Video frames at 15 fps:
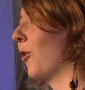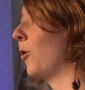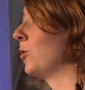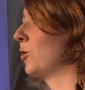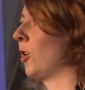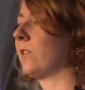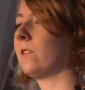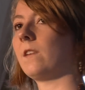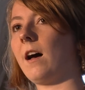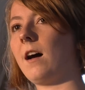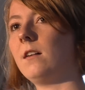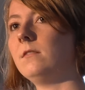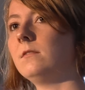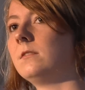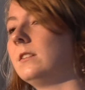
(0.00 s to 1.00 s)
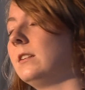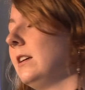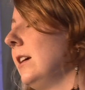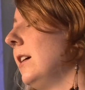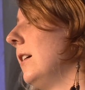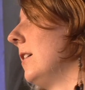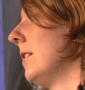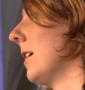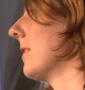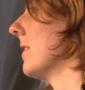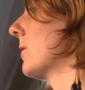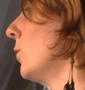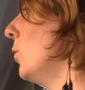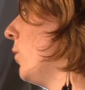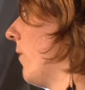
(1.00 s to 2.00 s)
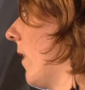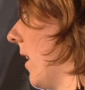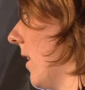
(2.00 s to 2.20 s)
Und Gott sah, dass es gut